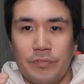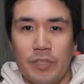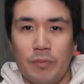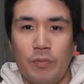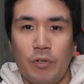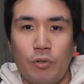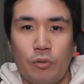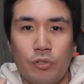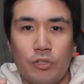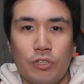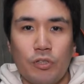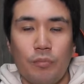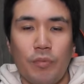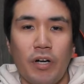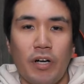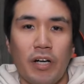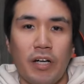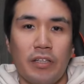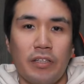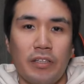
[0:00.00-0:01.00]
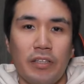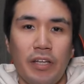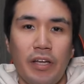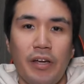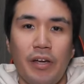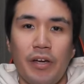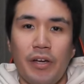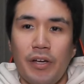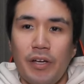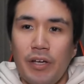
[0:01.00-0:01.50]
今コストも上がっ
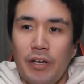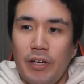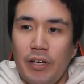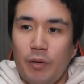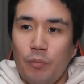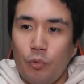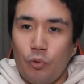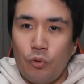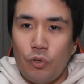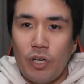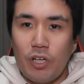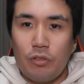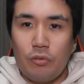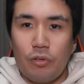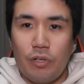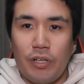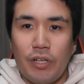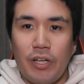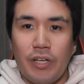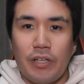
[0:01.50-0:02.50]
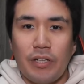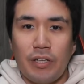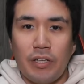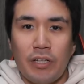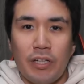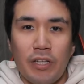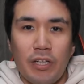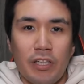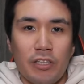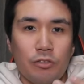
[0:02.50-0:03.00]
て物が取れないから
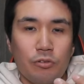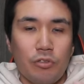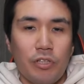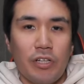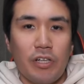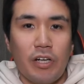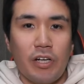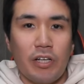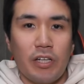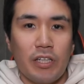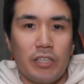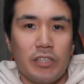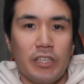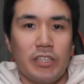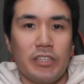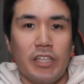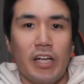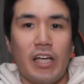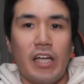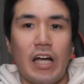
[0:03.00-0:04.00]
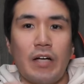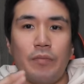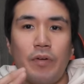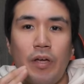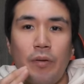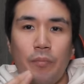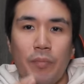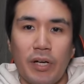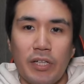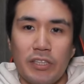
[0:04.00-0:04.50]
経営状態が悪化して、じゃあや
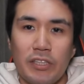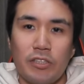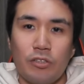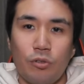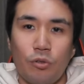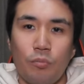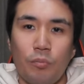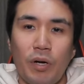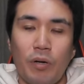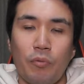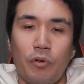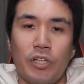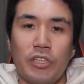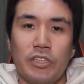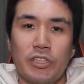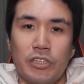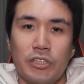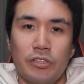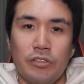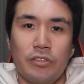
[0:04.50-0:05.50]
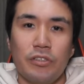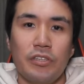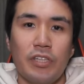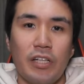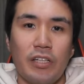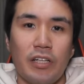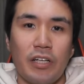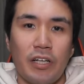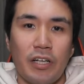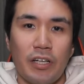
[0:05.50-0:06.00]
めますと。まあこれは自由
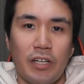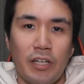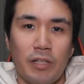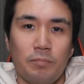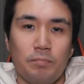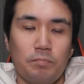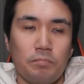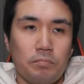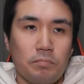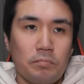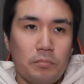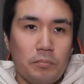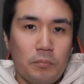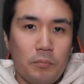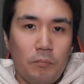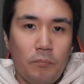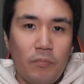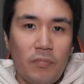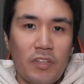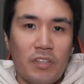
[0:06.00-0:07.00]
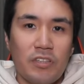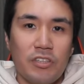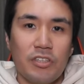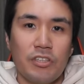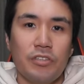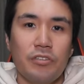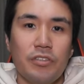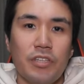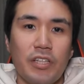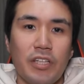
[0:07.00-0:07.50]
なんだから、
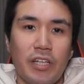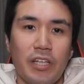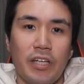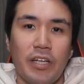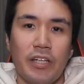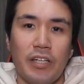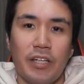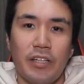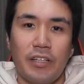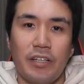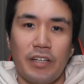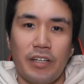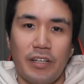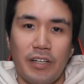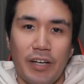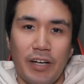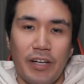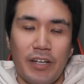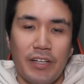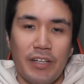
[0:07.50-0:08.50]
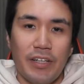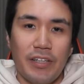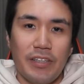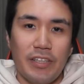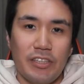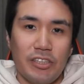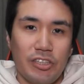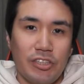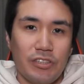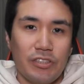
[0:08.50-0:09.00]
自由な経営なんだから、
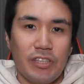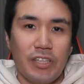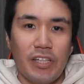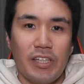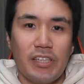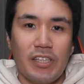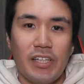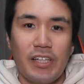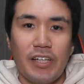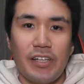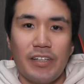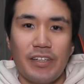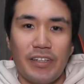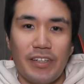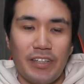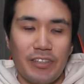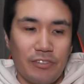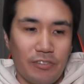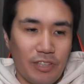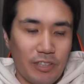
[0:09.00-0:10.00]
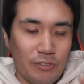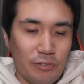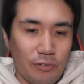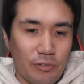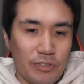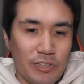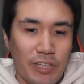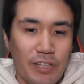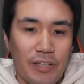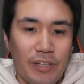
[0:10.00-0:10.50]
自由経済なんだから、それは
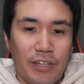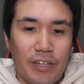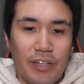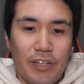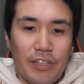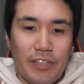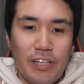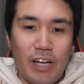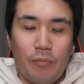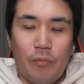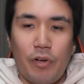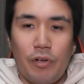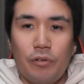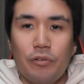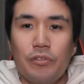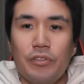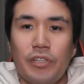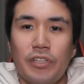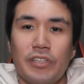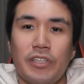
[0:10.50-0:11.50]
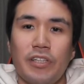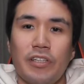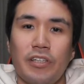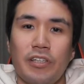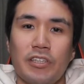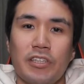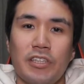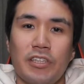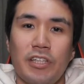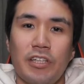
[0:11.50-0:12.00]
当然やめるっていう選
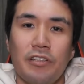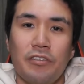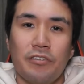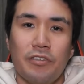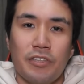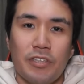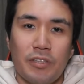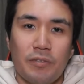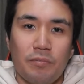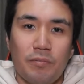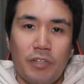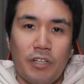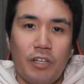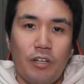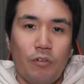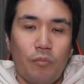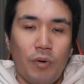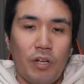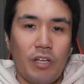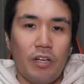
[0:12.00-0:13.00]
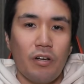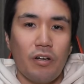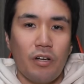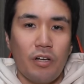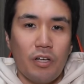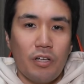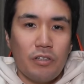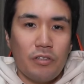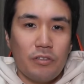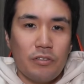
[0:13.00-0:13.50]
択肢が出てくるじゃん。だからまだ
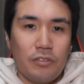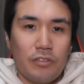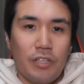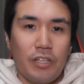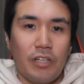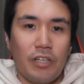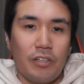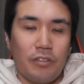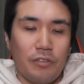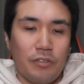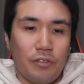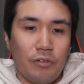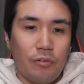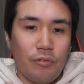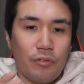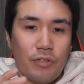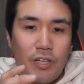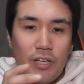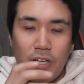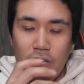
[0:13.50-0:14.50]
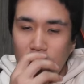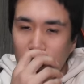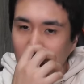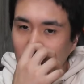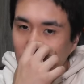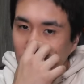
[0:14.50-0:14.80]
食っていけるような